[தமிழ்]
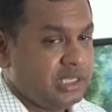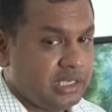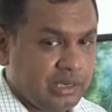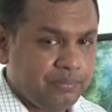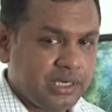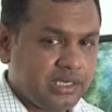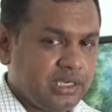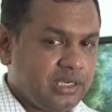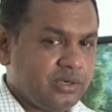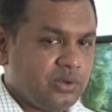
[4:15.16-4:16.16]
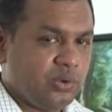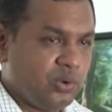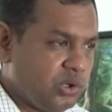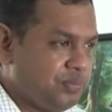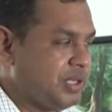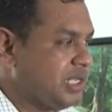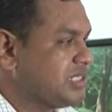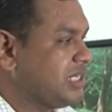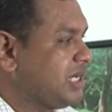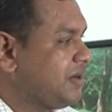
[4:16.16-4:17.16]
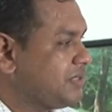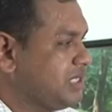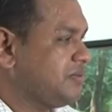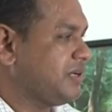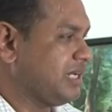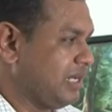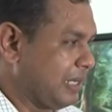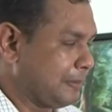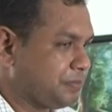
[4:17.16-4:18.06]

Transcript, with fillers: தீர்க்கப்பட்ட ஒரு பிரச்சனையாவது இதுவரை இல்லை